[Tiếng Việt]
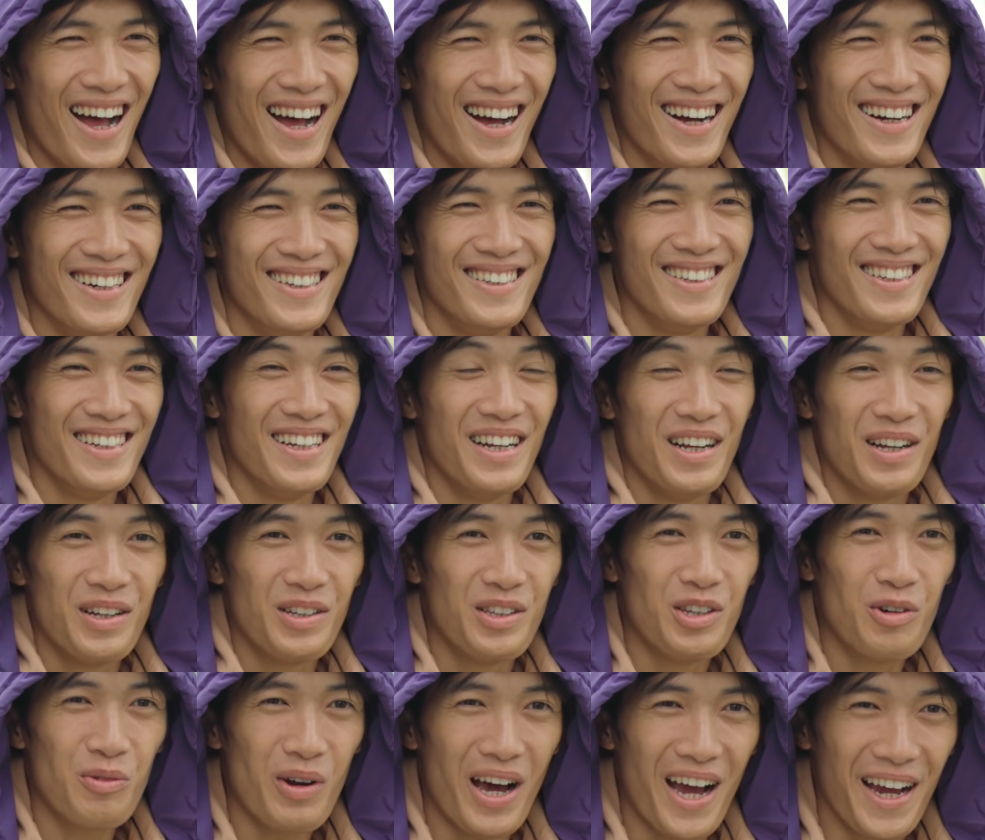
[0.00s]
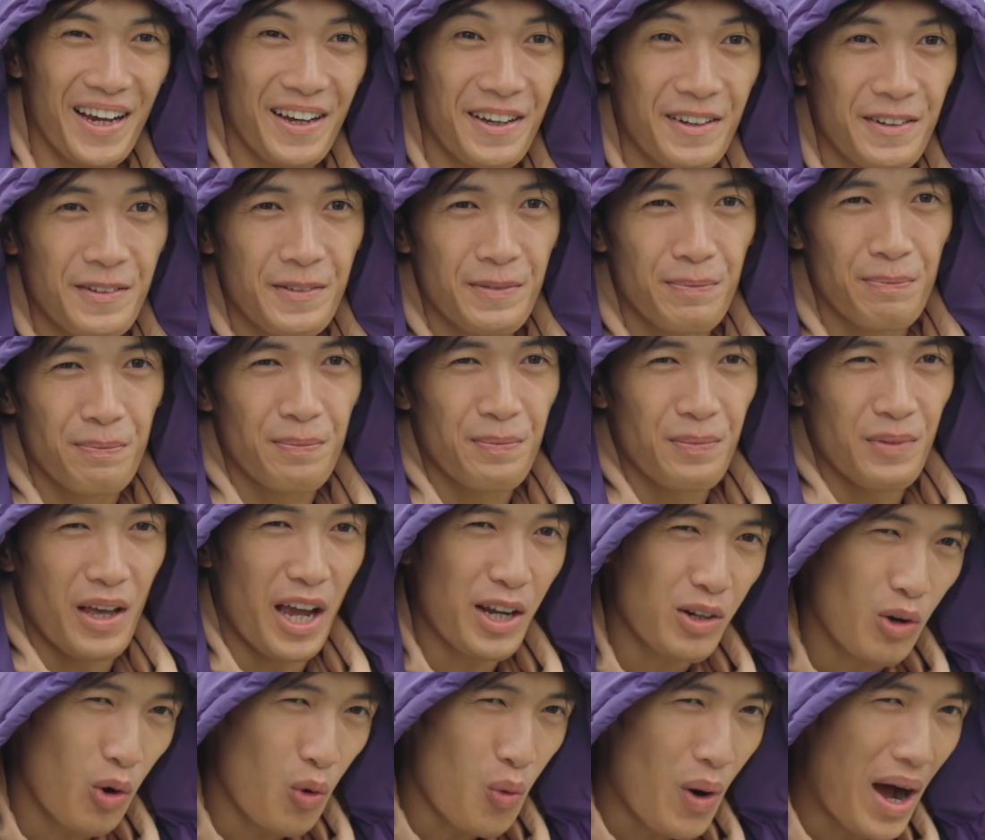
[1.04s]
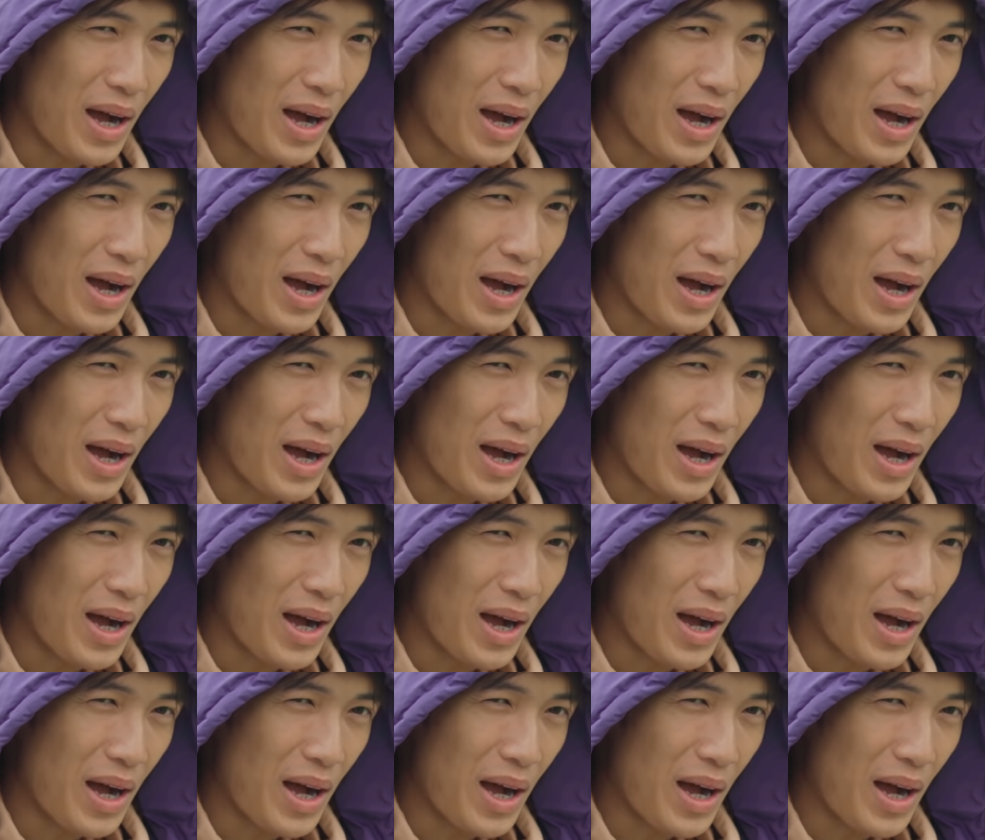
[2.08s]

à nhưng này anh có